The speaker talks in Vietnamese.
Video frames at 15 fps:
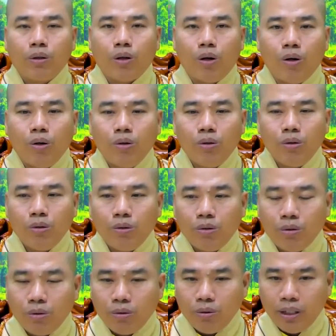
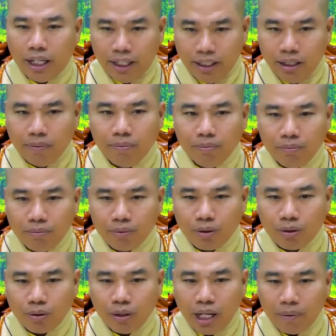cổ dành dụm
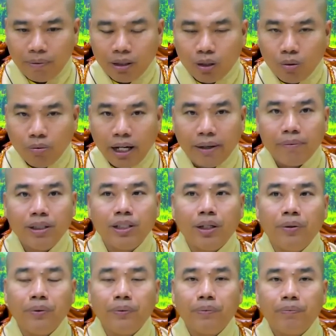cổ đem lên cúng 20
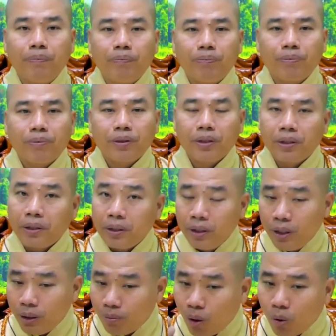triệu
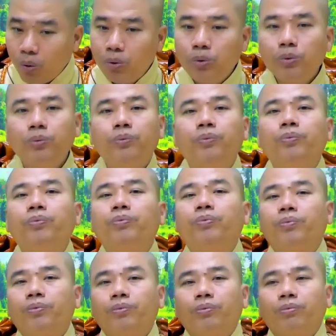người mù
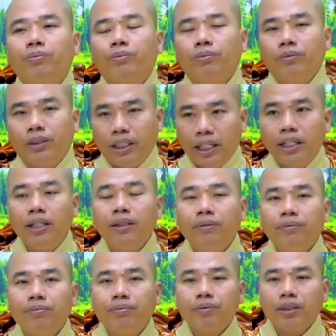nghĩ đi
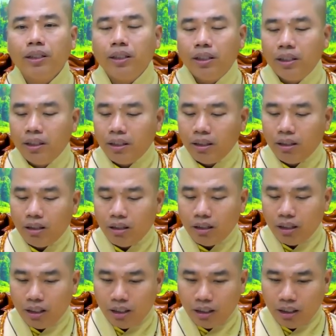
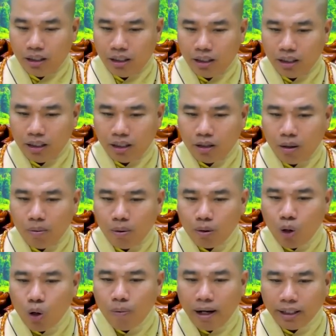rồi có một
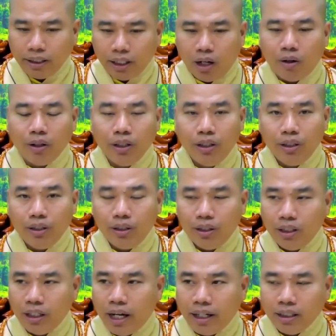cô bán chổi
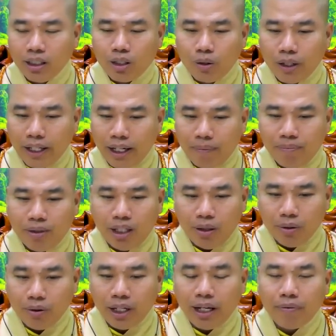gửi cho cô này 5
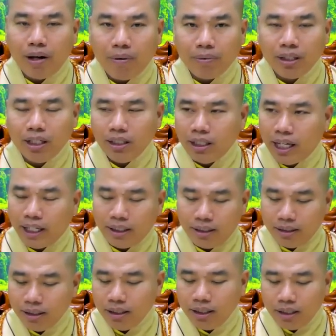triệu nghe pháp nhà đức giảng
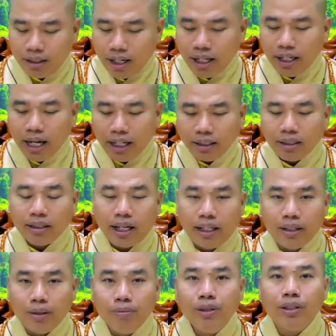để gửi cho
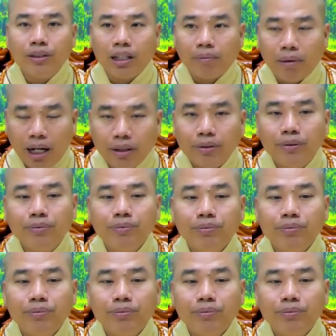thầy cúng dường tam bảo